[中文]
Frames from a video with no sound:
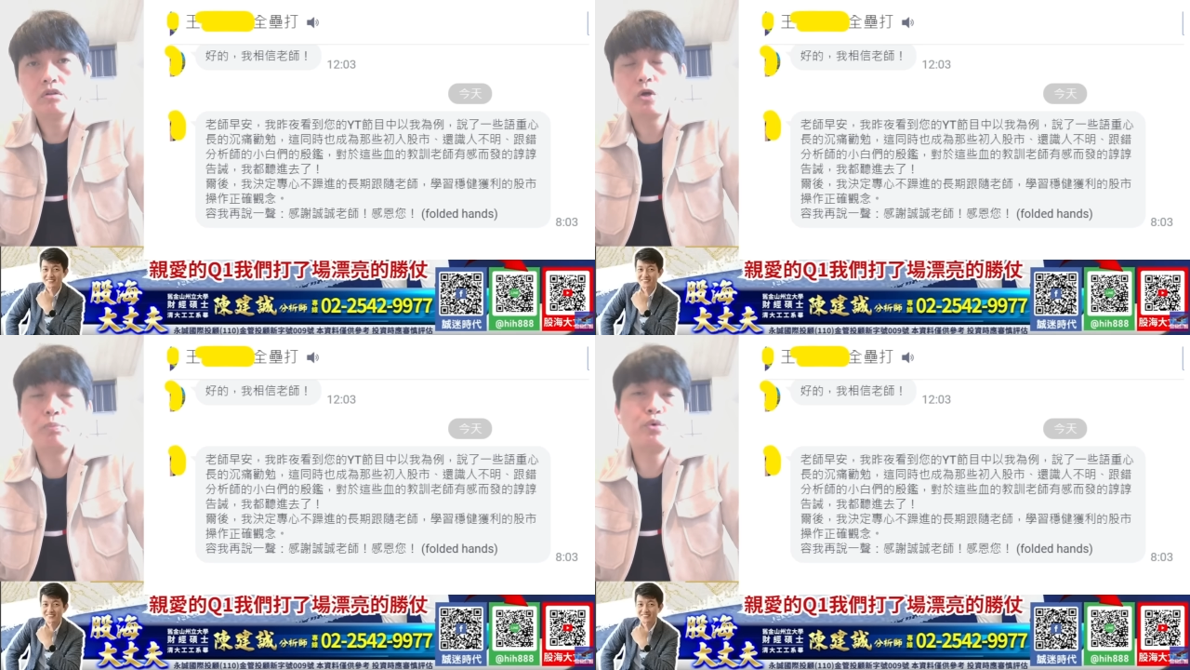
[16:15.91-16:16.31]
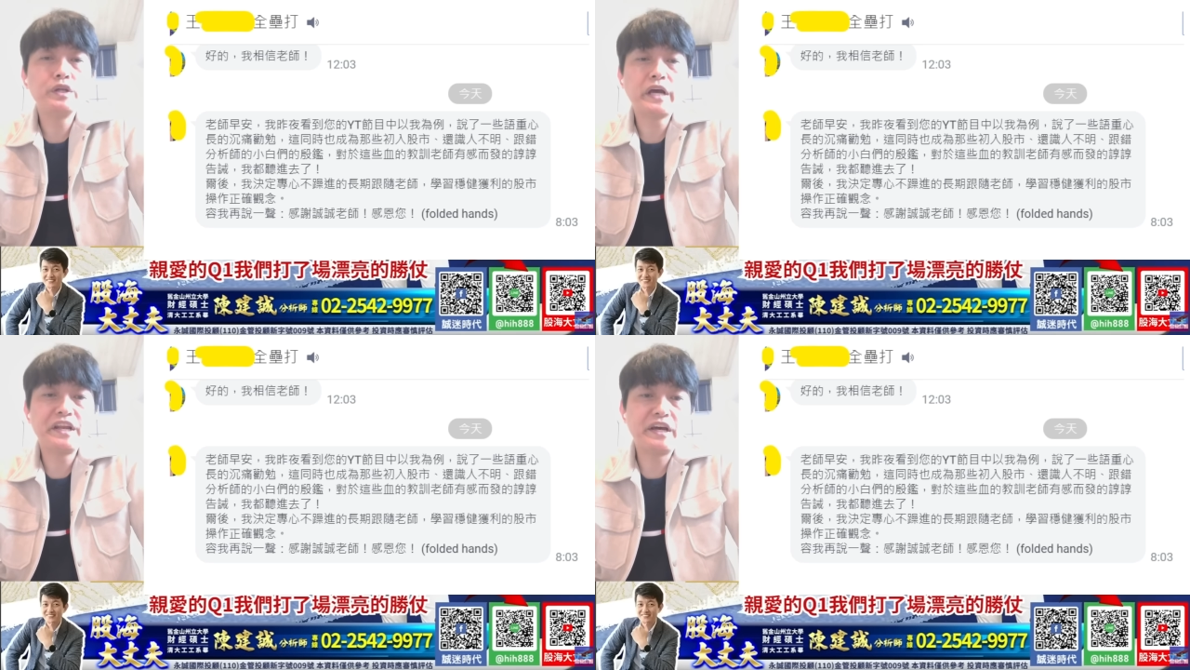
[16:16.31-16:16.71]
都不
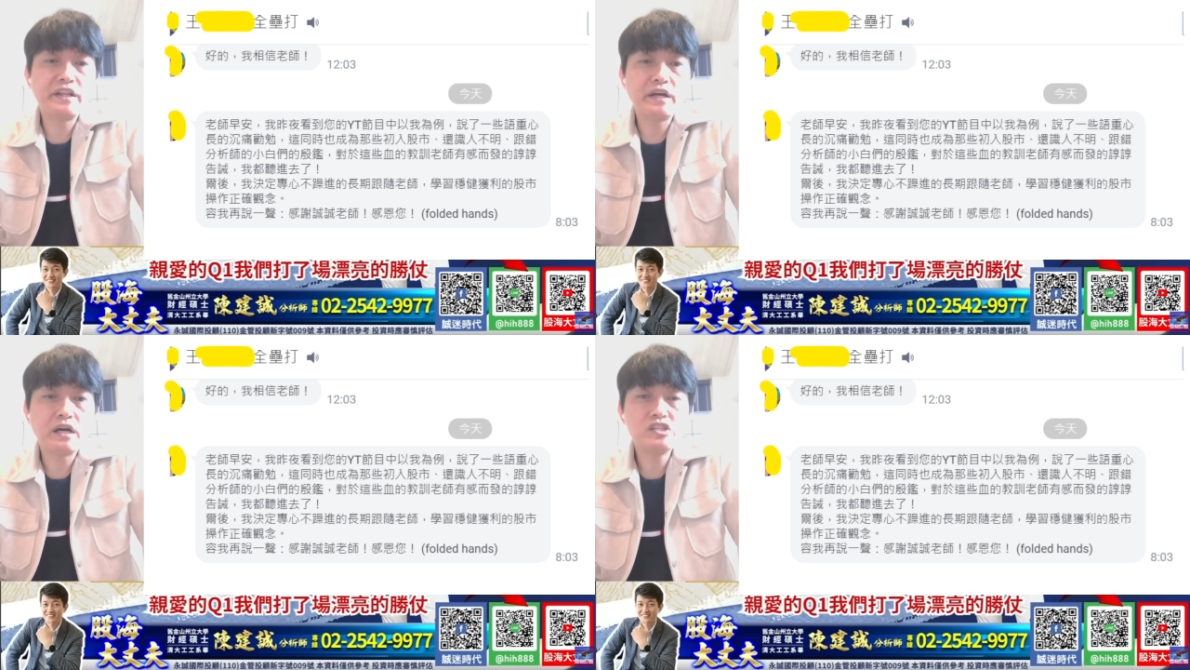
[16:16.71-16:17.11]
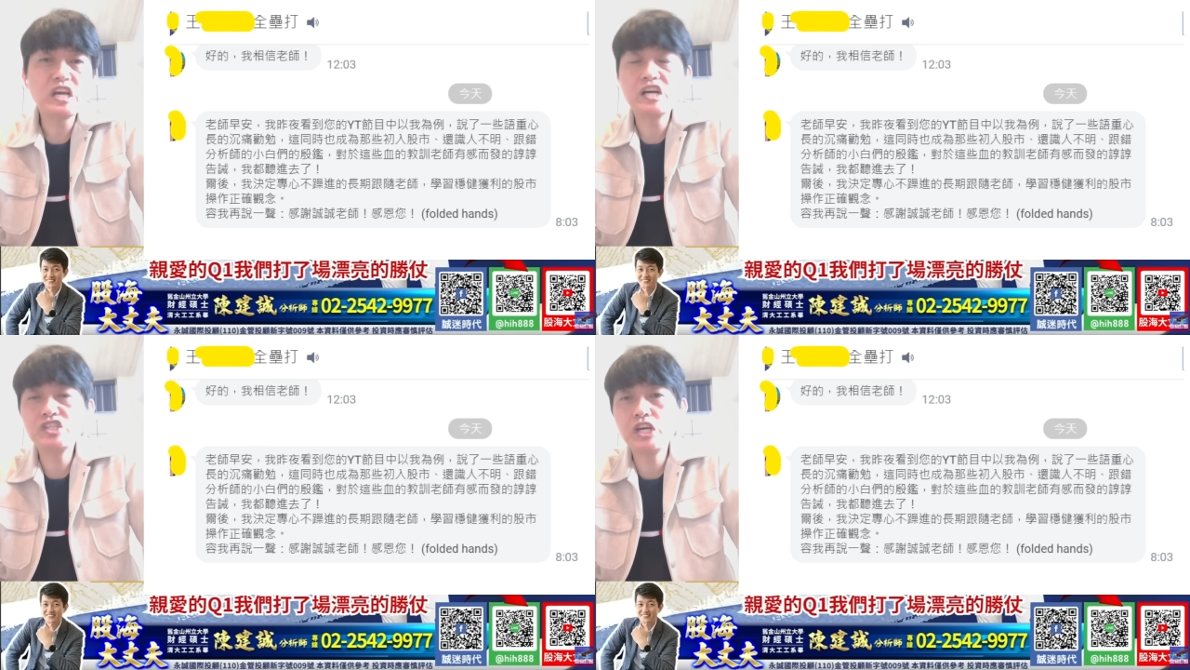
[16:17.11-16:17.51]
会太难啦、啊，
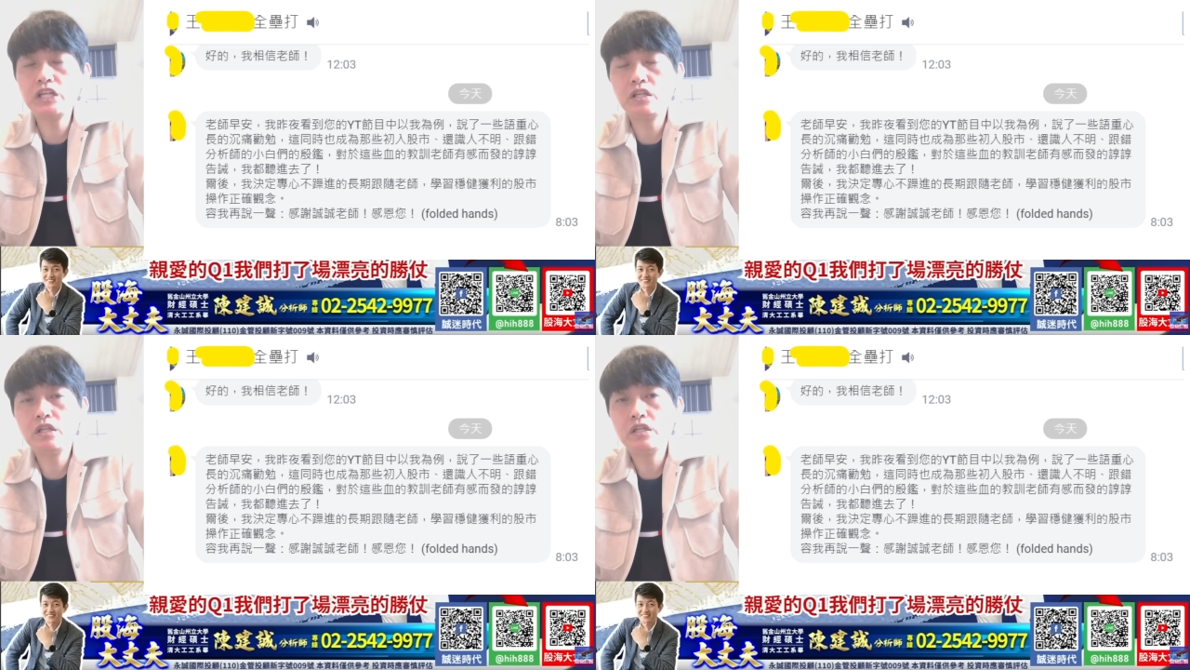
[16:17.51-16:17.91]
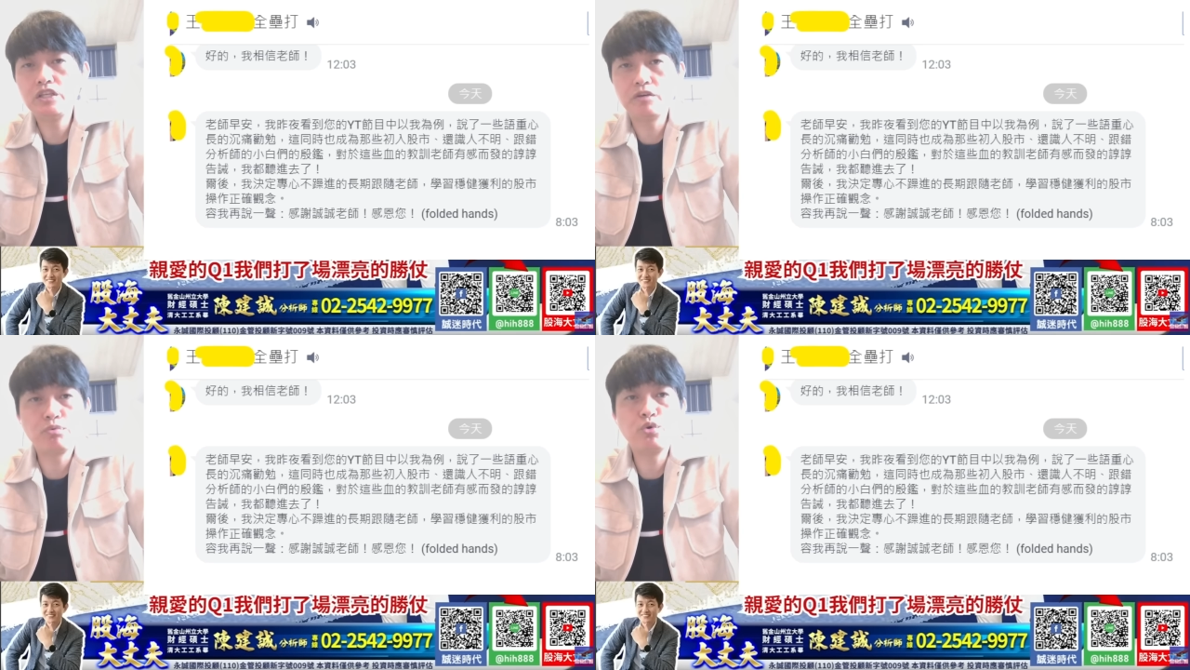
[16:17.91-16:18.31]
相见
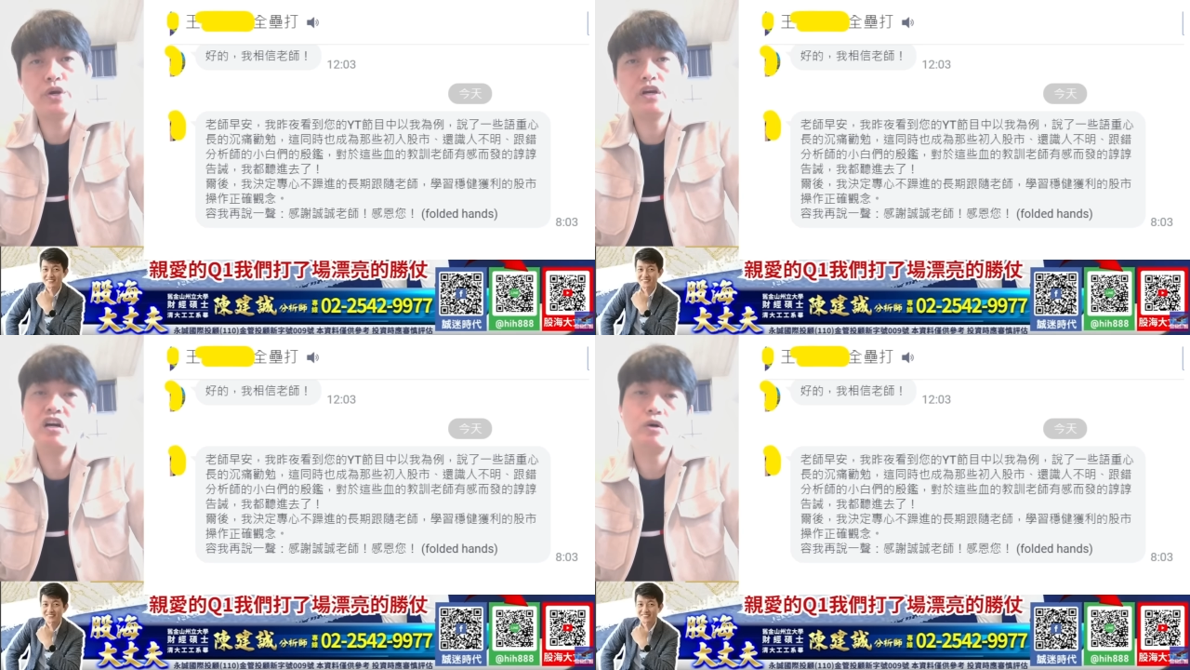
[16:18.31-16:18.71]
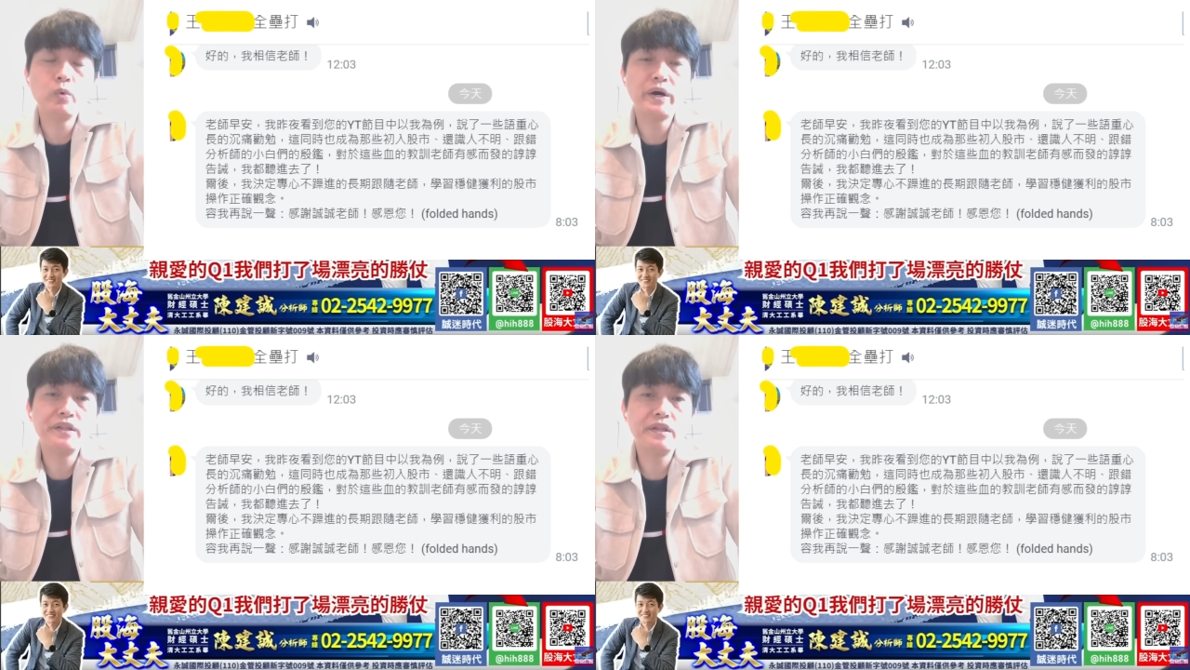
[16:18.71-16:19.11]
也不会恨
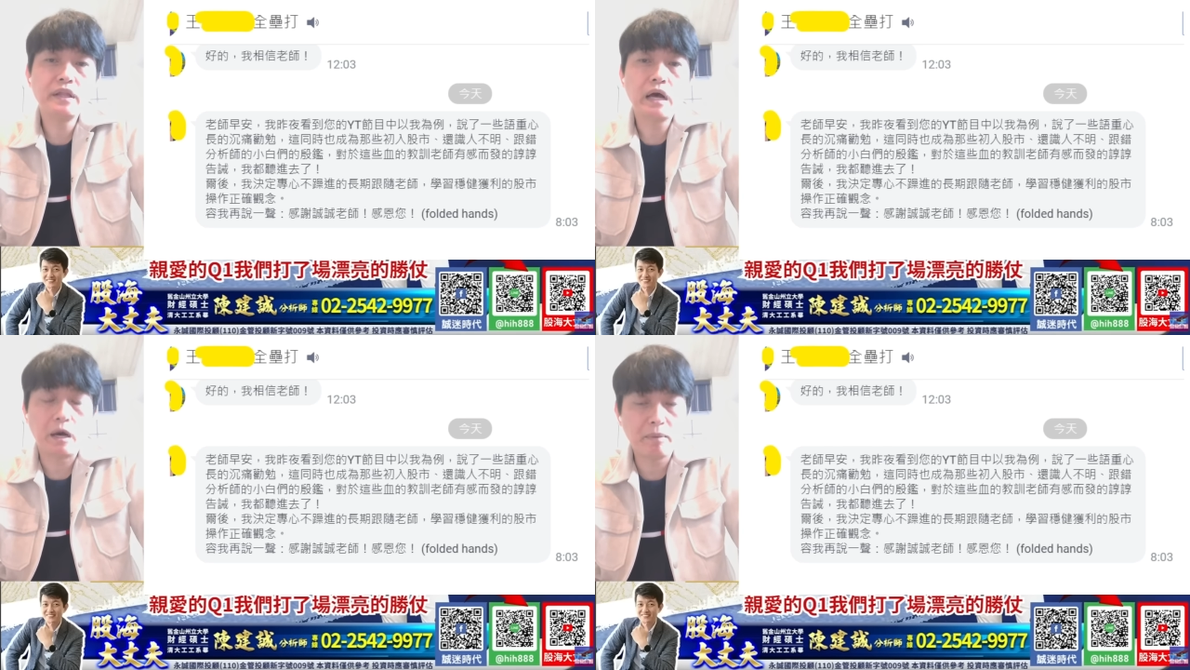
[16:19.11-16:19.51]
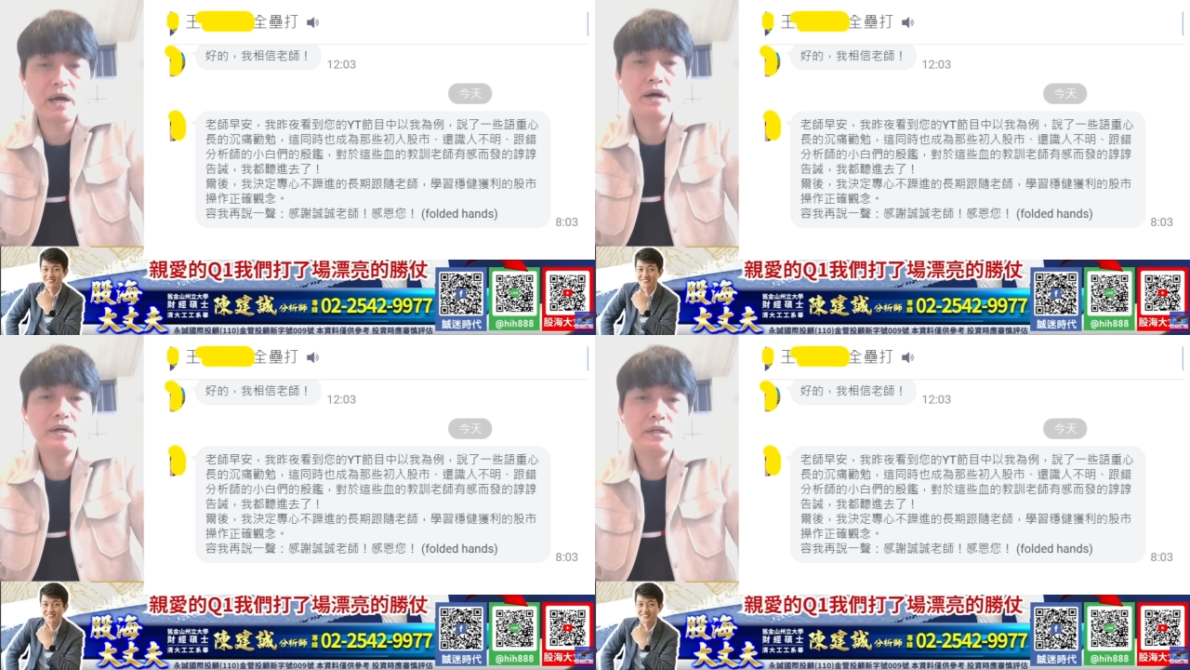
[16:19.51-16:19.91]
晚，好
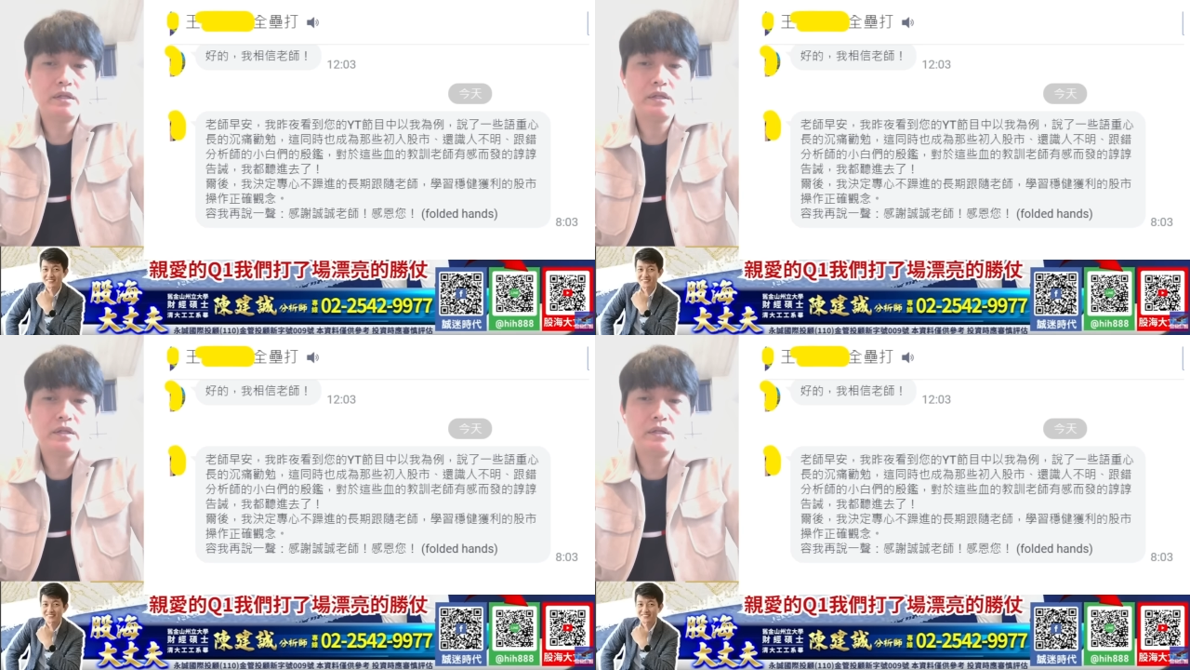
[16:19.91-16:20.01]
吗？